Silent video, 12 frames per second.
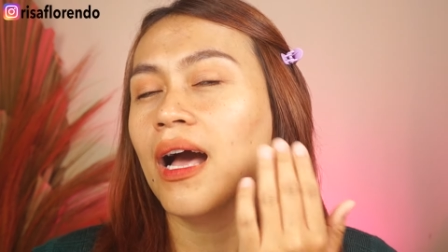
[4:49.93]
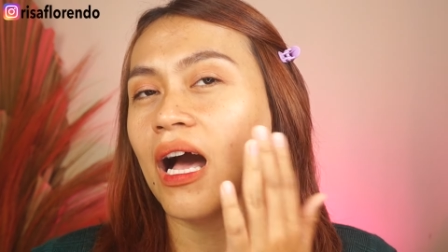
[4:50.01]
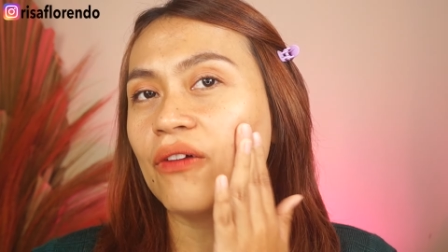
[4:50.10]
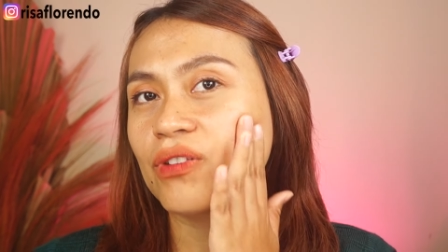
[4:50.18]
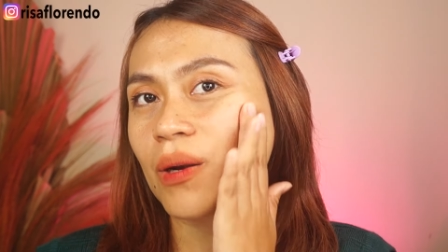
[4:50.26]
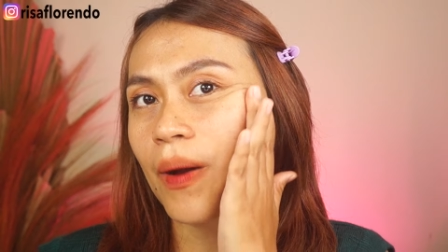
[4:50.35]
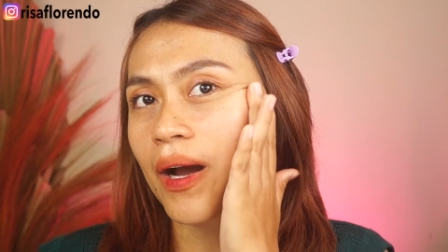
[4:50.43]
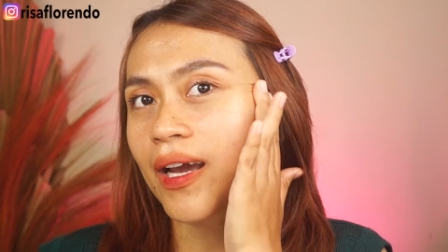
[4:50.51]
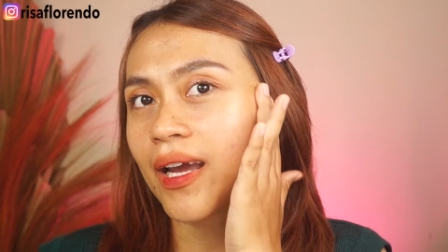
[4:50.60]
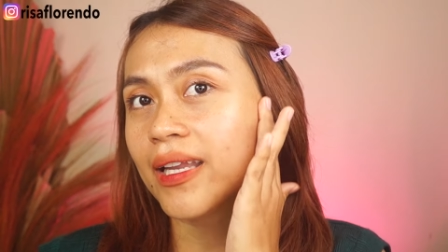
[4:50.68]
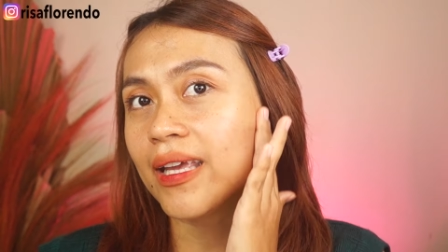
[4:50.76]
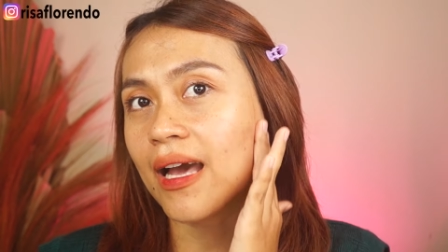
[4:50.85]
after
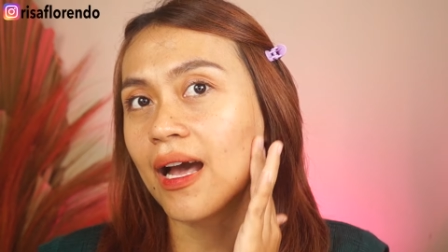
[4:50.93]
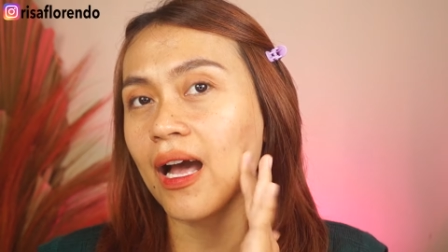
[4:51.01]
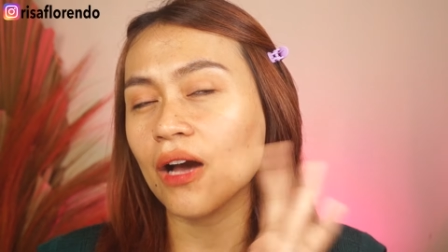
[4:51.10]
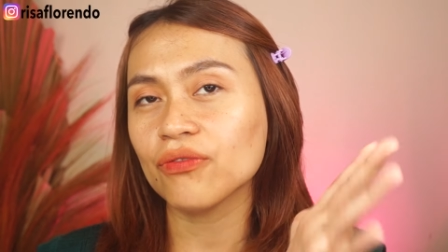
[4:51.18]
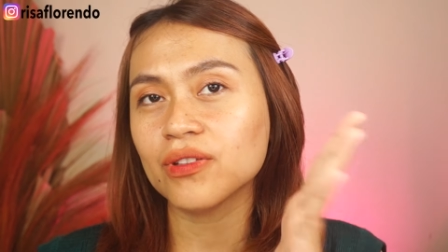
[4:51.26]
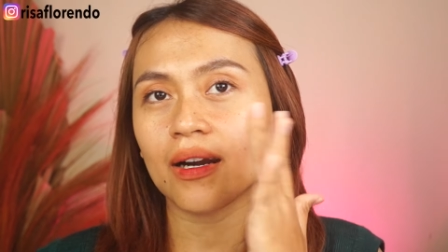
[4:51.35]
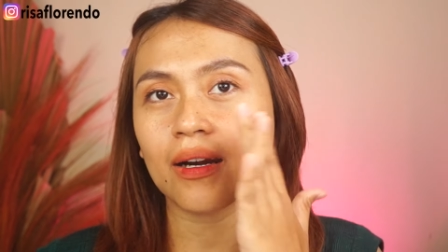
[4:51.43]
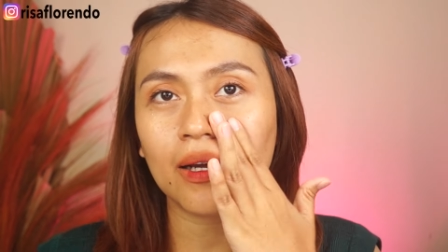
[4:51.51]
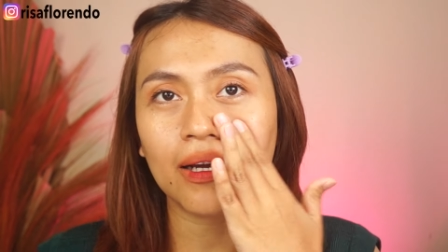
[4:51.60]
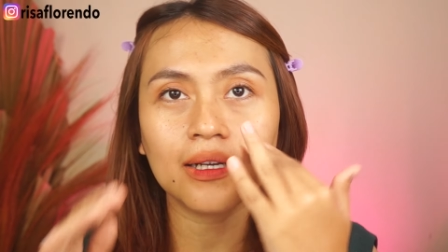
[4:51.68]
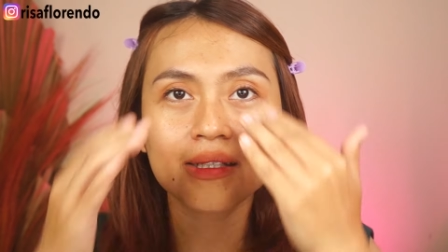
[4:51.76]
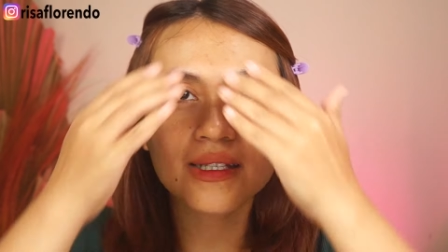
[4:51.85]
pakai nih ya
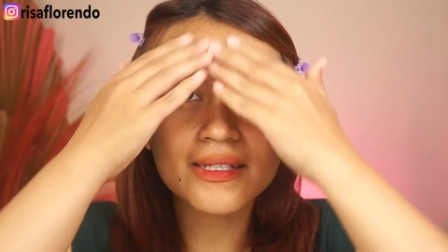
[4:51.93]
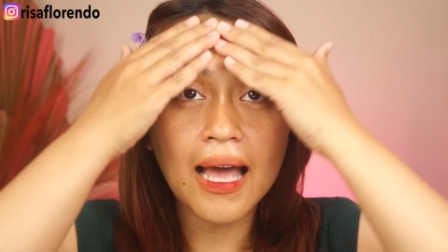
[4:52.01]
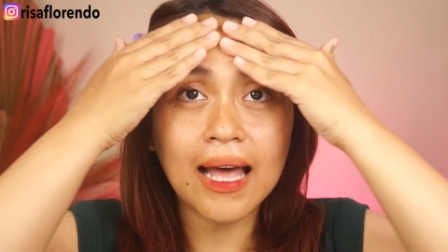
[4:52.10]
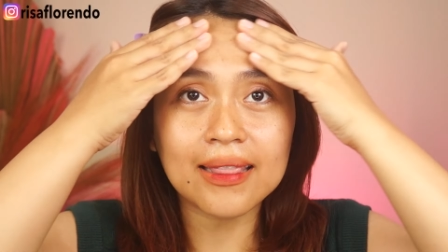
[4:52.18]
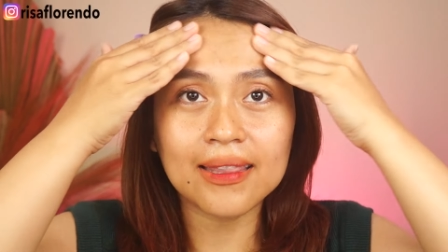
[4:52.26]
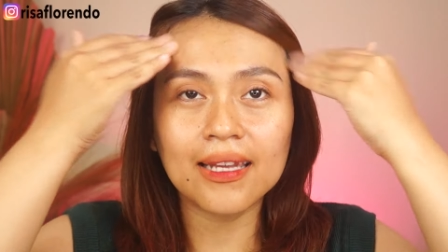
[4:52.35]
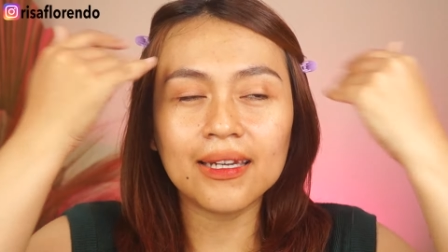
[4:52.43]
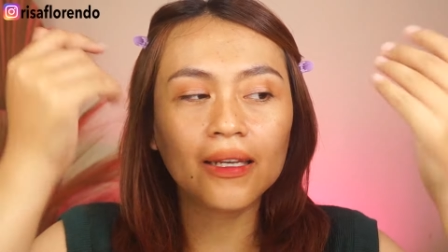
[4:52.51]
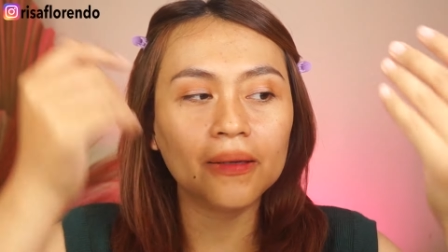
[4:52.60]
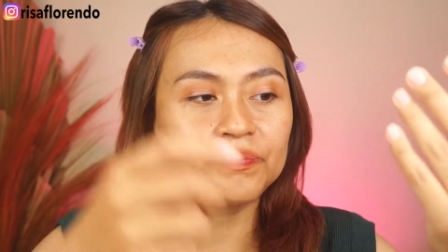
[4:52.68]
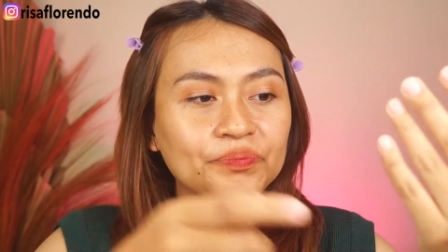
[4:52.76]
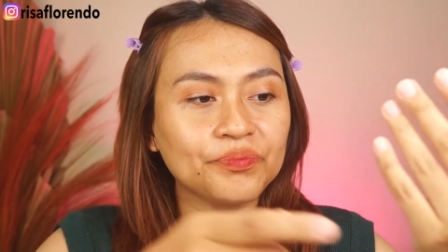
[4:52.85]
after uh, sesaatnya nih